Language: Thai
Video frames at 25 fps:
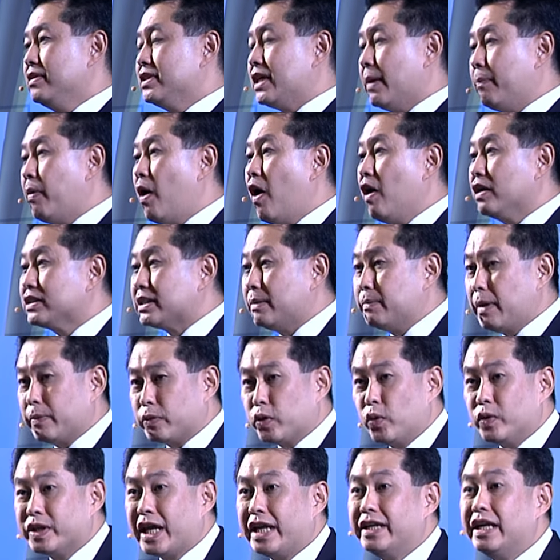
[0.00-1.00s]
เฉพาะสำหรับ
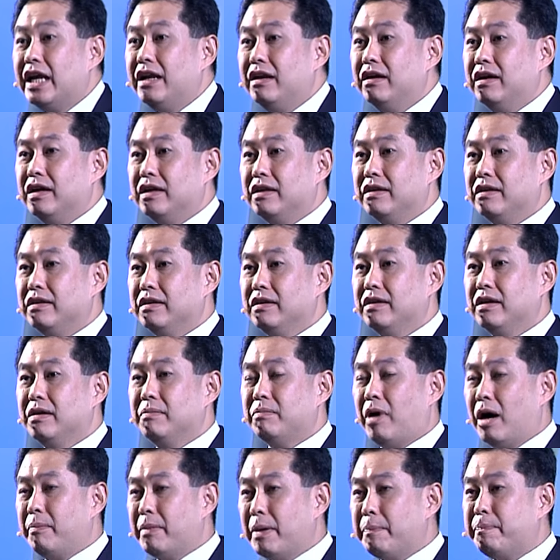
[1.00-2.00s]
ตัวท่านได้เลย
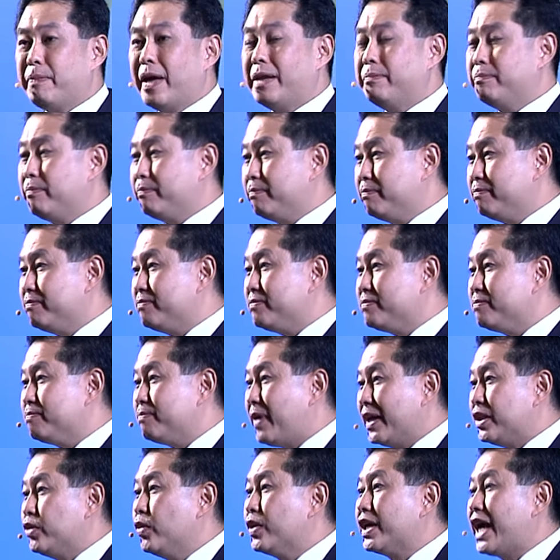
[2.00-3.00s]
เพราะมันเป็น
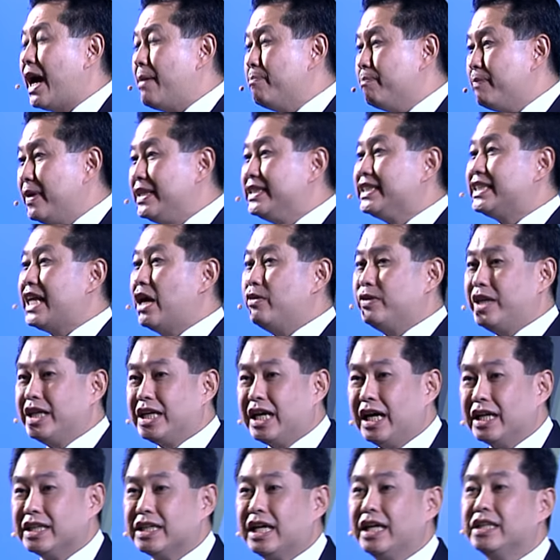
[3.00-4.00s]
พันธุกรรมเป็นเซลล์ที่
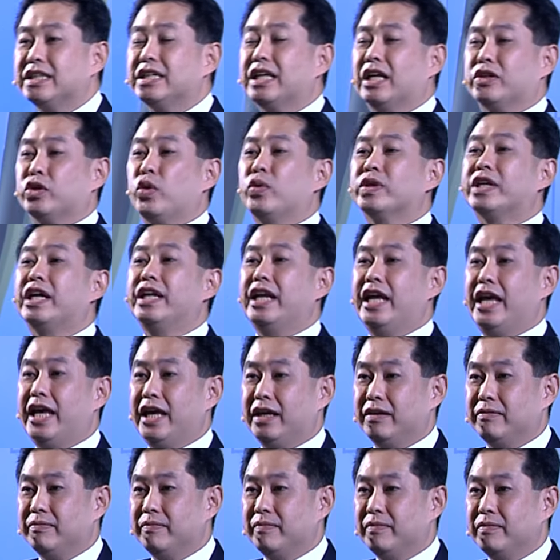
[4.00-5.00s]
เกิดขึ้นจากตัวท่านเอง
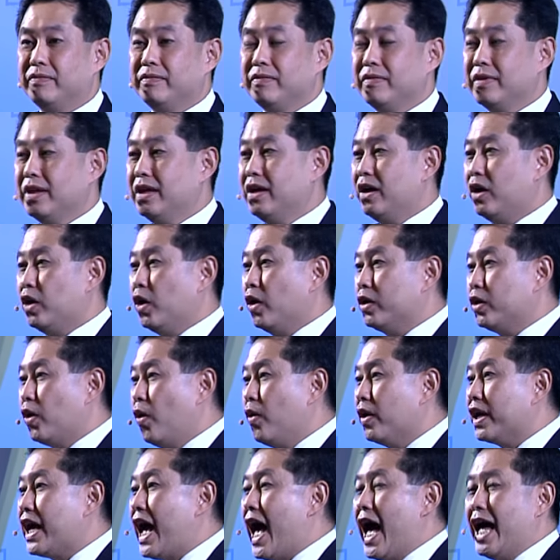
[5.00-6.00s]
ลดโอ
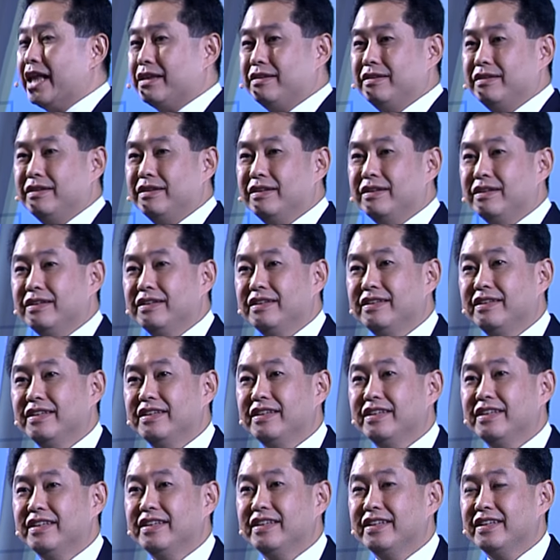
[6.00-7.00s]
กาส
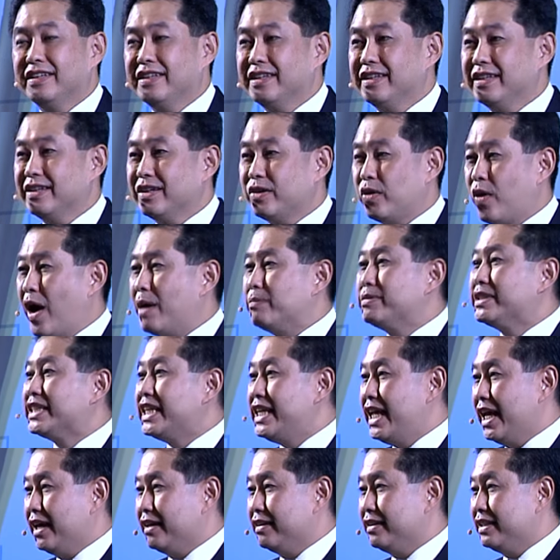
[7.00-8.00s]
ความ
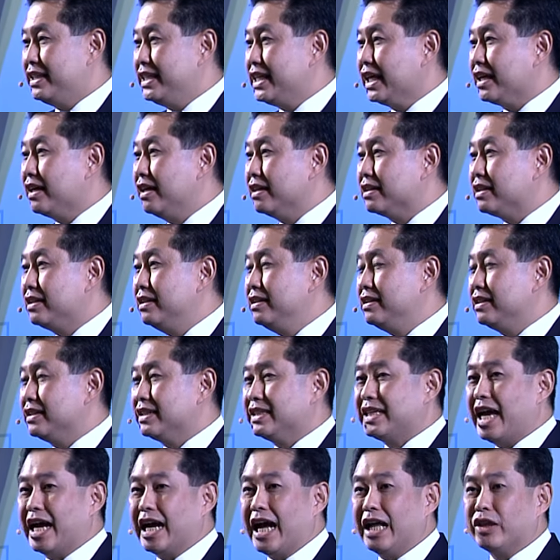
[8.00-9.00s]
เสี่ยงที่จะเกิดขึ้น
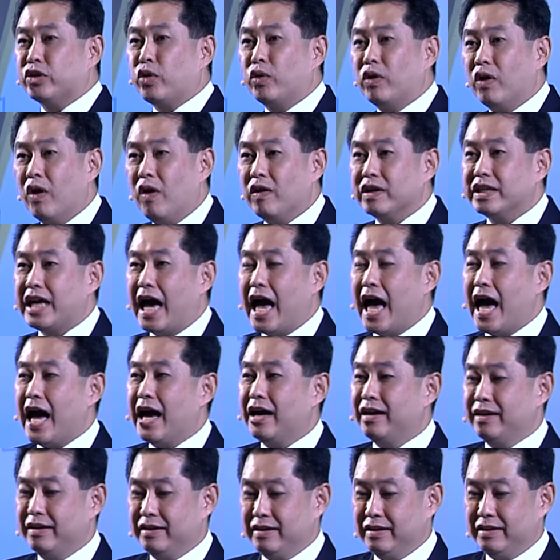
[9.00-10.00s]
จากการทดลองยา
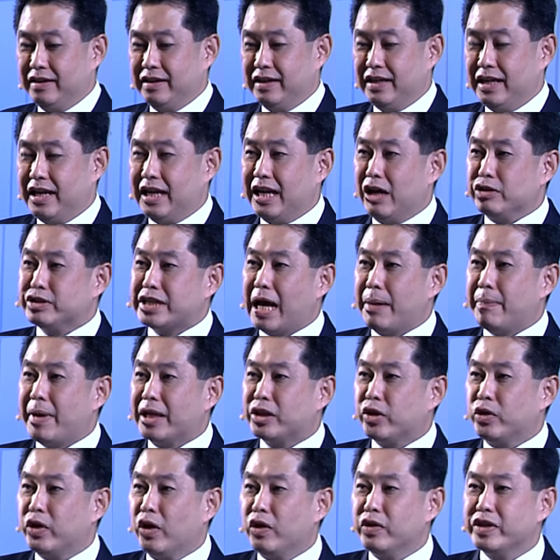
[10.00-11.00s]
เราสามารถ
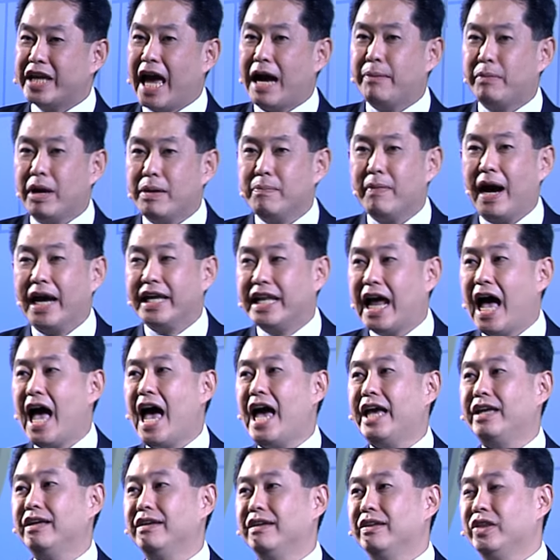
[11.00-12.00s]
ทดลองยาใหม่ๆได้
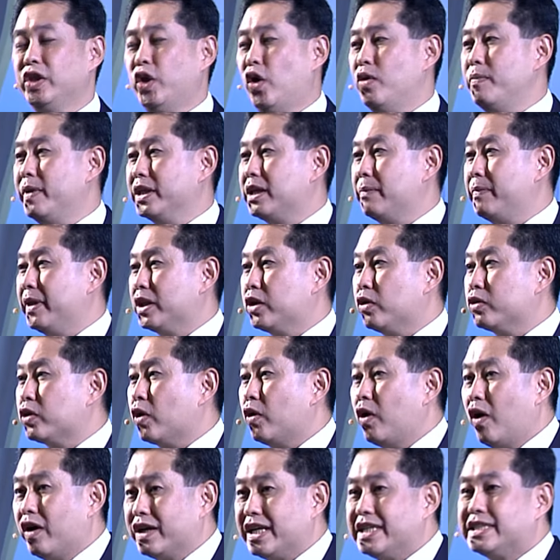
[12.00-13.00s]
โดยไม่จำเป็นต้องท
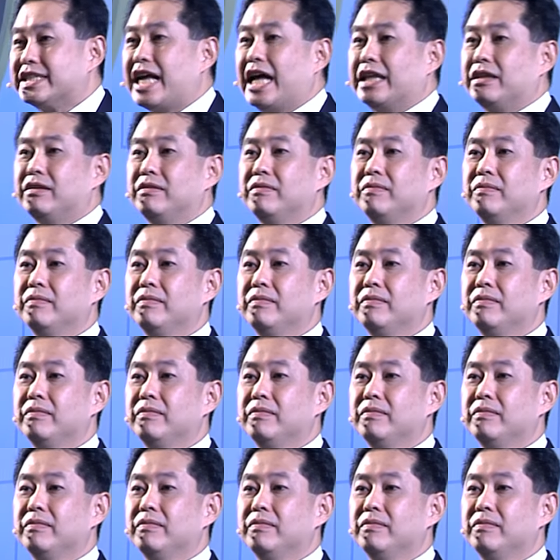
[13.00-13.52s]
ดลองในสัตว์